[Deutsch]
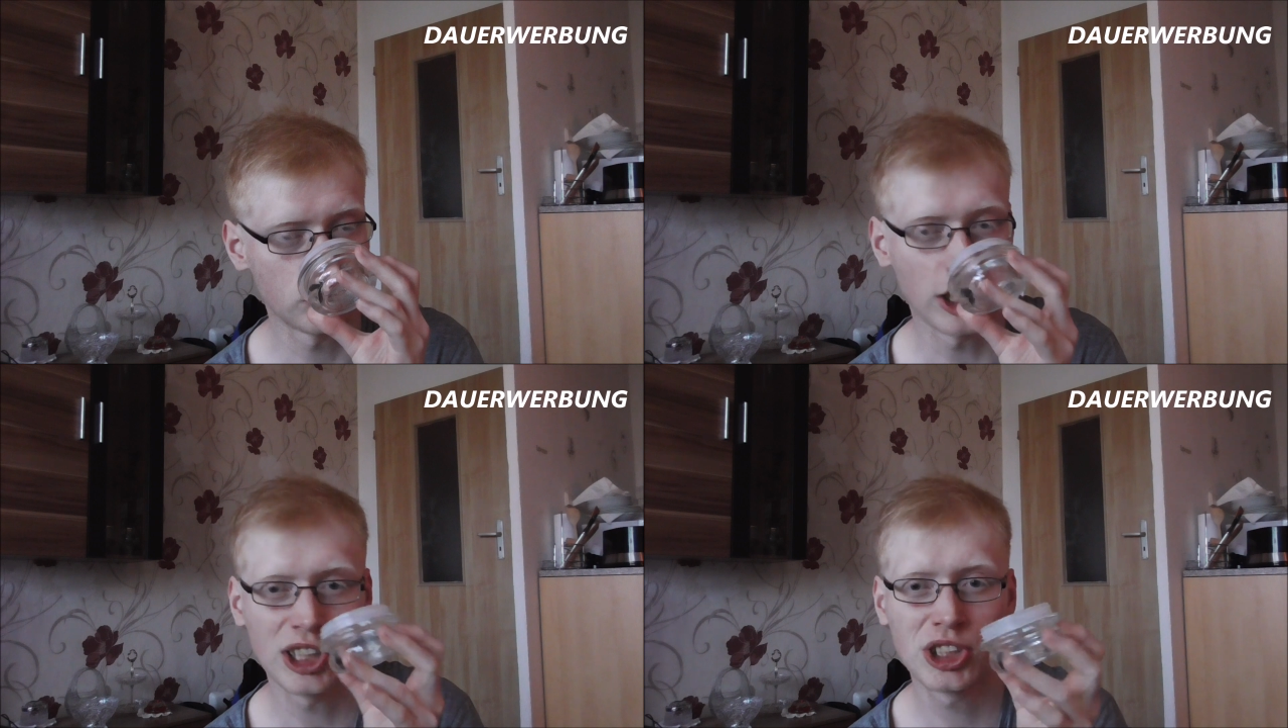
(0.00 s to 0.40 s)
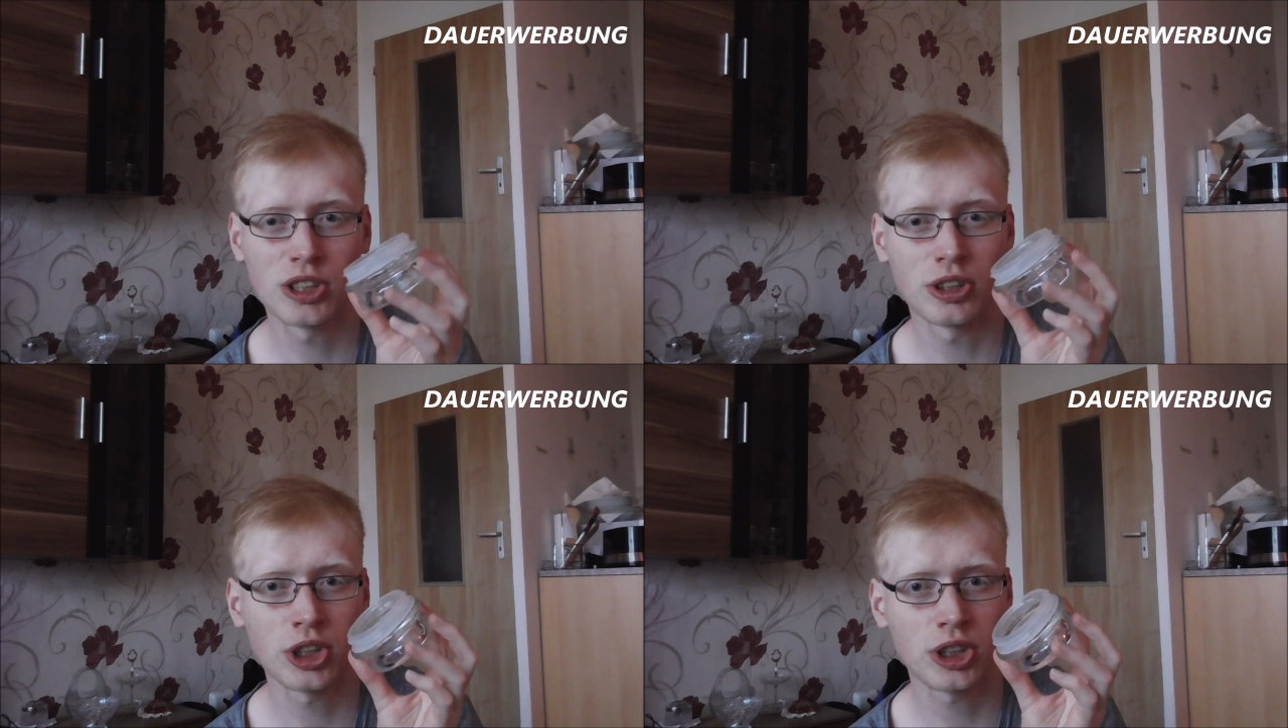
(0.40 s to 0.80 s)
Der
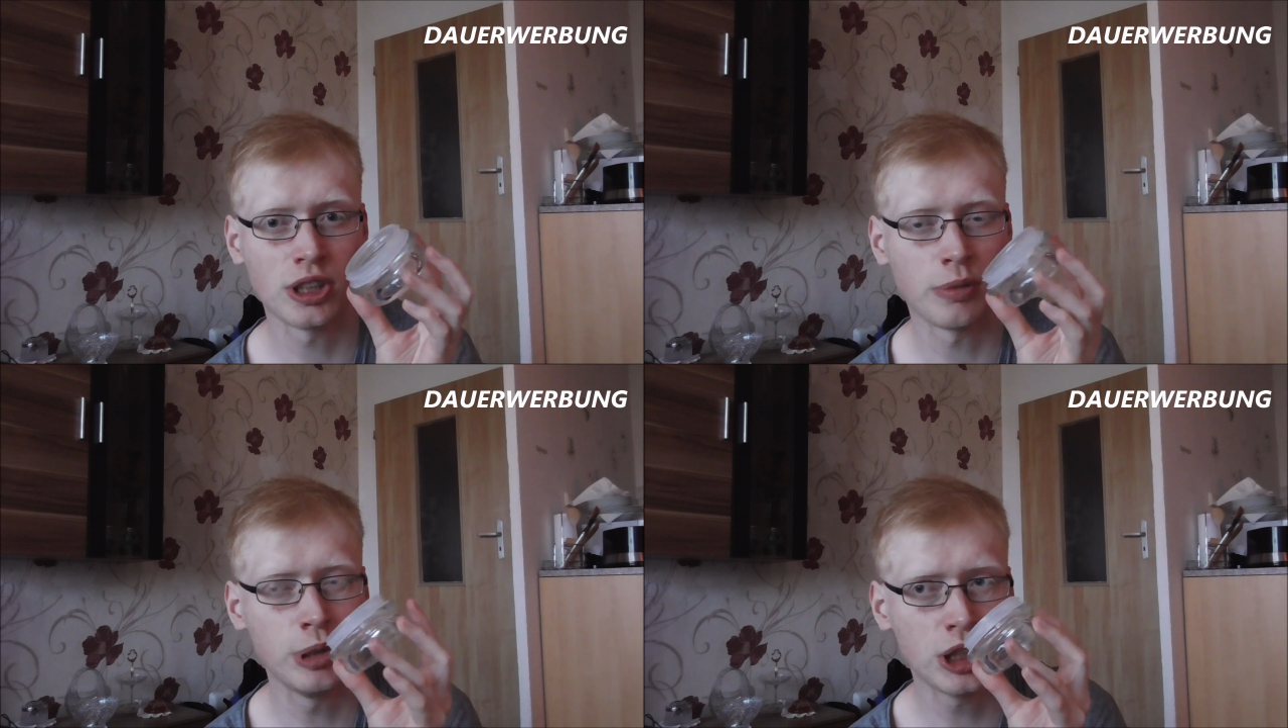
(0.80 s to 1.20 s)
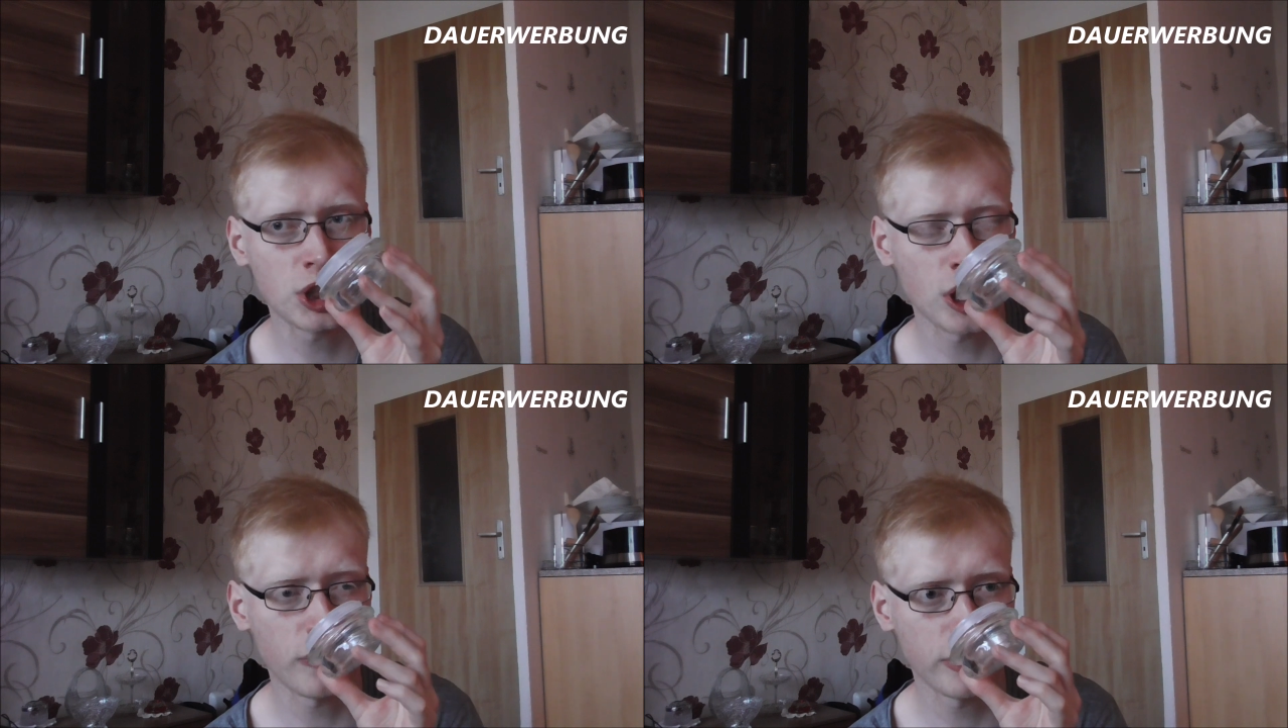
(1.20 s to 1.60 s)
riecht, riecht nach
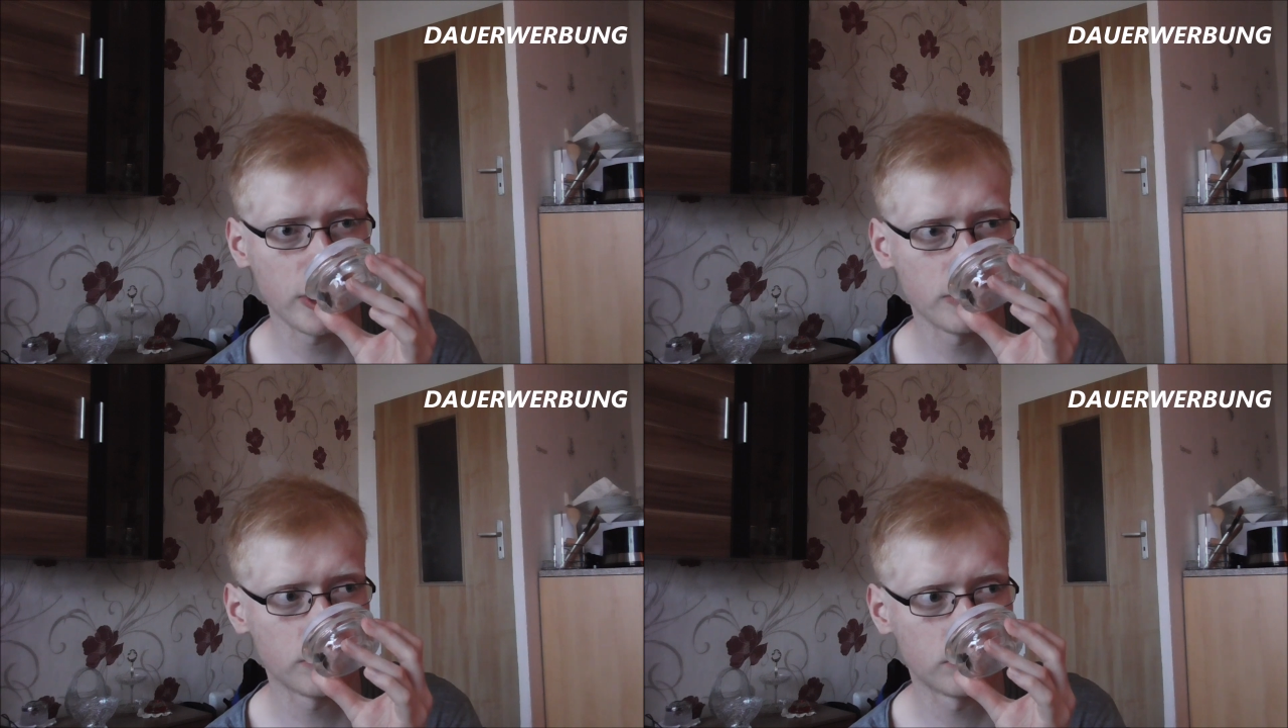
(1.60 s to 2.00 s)
Milchkaffee.